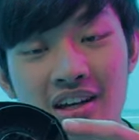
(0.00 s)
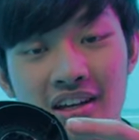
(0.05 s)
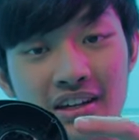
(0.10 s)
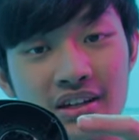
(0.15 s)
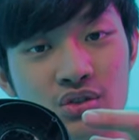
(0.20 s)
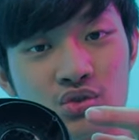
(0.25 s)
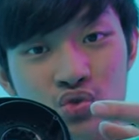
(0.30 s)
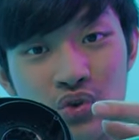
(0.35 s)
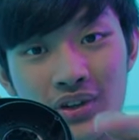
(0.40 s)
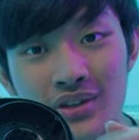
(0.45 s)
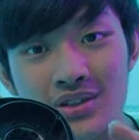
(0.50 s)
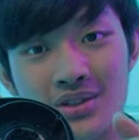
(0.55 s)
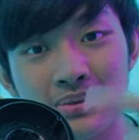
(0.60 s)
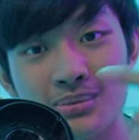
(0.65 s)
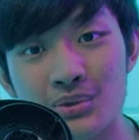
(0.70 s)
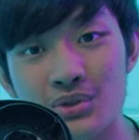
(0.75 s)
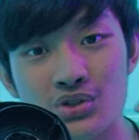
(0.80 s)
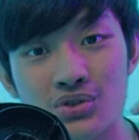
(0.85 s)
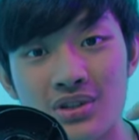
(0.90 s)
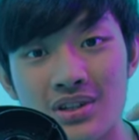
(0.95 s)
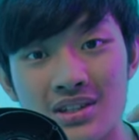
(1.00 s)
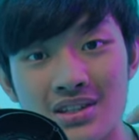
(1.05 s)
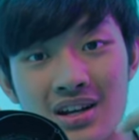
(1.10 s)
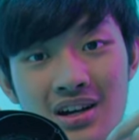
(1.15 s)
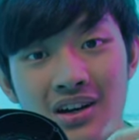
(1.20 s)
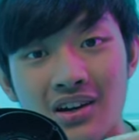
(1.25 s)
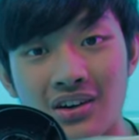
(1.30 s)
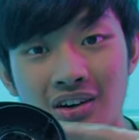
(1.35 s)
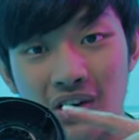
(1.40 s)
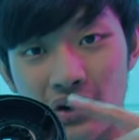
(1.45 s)
可以转这么顺
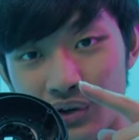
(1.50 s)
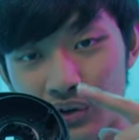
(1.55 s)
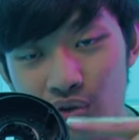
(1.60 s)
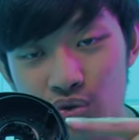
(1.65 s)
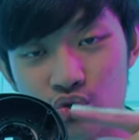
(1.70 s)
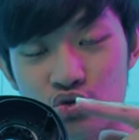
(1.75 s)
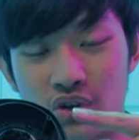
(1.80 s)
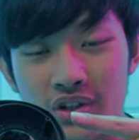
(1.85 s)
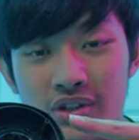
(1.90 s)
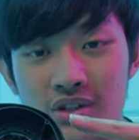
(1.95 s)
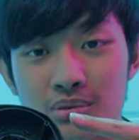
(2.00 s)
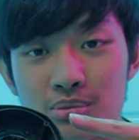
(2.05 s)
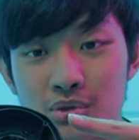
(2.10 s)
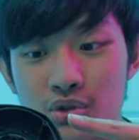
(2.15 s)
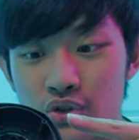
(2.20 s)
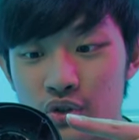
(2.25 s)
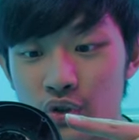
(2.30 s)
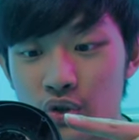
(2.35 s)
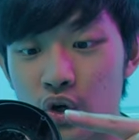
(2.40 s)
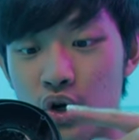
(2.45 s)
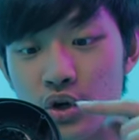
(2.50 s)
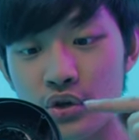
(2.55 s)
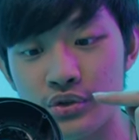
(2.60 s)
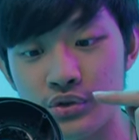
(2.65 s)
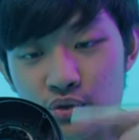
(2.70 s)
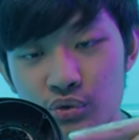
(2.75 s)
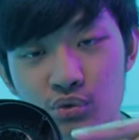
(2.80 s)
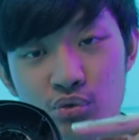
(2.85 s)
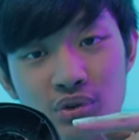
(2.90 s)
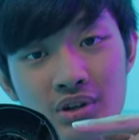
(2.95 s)
畅，然后又转这么久，
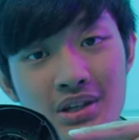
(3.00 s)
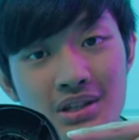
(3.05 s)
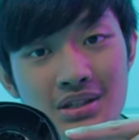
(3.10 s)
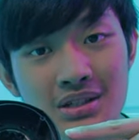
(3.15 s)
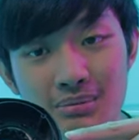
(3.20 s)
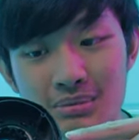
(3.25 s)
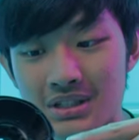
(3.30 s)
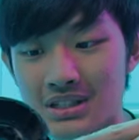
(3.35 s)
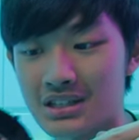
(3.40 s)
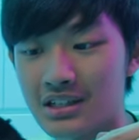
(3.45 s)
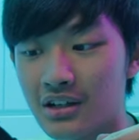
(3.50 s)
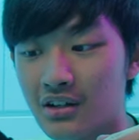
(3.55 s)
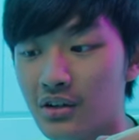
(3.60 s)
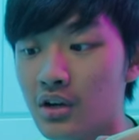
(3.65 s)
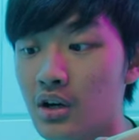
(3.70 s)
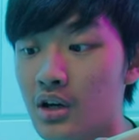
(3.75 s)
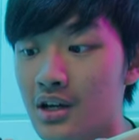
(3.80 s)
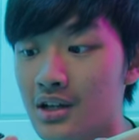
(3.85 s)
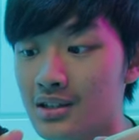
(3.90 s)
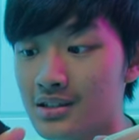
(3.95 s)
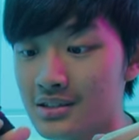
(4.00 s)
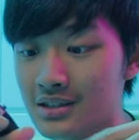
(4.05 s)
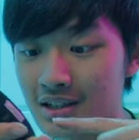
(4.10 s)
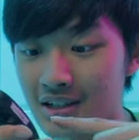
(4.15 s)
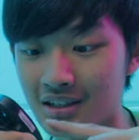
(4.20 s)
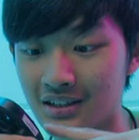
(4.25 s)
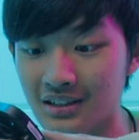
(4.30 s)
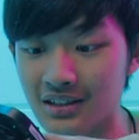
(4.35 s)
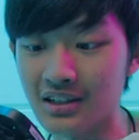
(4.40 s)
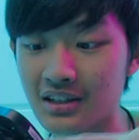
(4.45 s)
阻力这么小，这
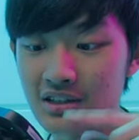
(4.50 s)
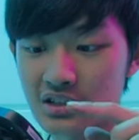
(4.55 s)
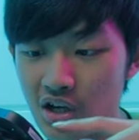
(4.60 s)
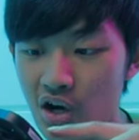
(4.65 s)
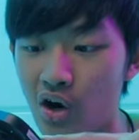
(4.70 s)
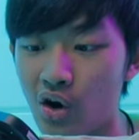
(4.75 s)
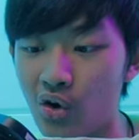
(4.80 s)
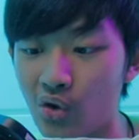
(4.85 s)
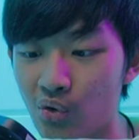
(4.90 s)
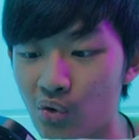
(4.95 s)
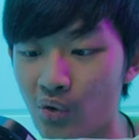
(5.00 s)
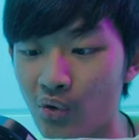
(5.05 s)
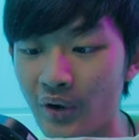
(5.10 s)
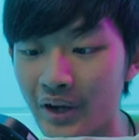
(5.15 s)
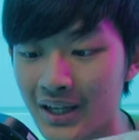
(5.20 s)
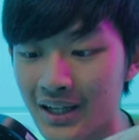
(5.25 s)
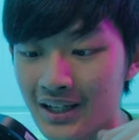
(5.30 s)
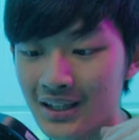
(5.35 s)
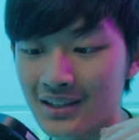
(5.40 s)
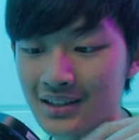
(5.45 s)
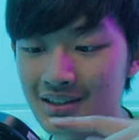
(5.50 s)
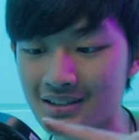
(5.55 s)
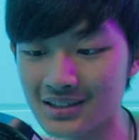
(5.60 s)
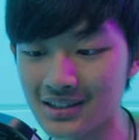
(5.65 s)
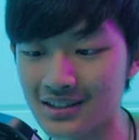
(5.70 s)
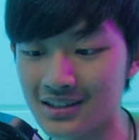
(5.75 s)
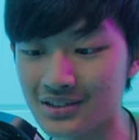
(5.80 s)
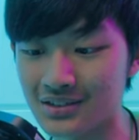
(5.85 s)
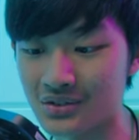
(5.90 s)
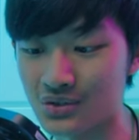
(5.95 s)
肯定超贵耶！
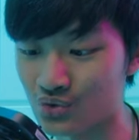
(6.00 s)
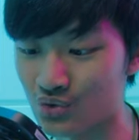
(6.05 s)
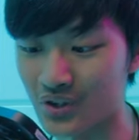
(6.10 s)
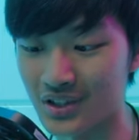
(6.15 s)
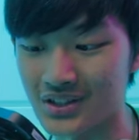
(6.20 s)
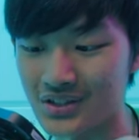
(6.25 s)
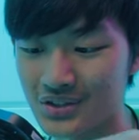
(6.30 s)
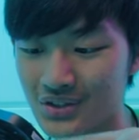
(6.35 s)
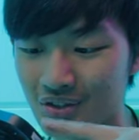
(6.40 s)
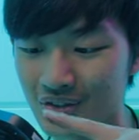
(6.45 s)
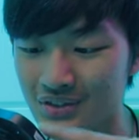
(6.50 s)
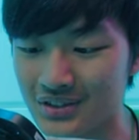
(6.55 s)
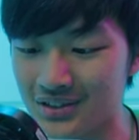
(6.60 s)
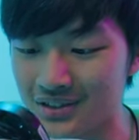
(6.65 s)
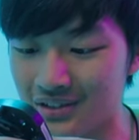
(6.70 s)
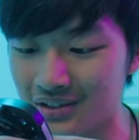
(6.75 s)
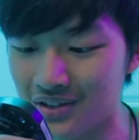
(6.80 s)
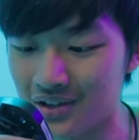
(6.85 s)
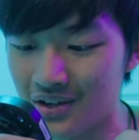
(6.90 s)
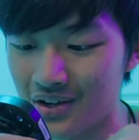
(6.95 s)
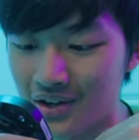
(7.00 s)
这个转轴是。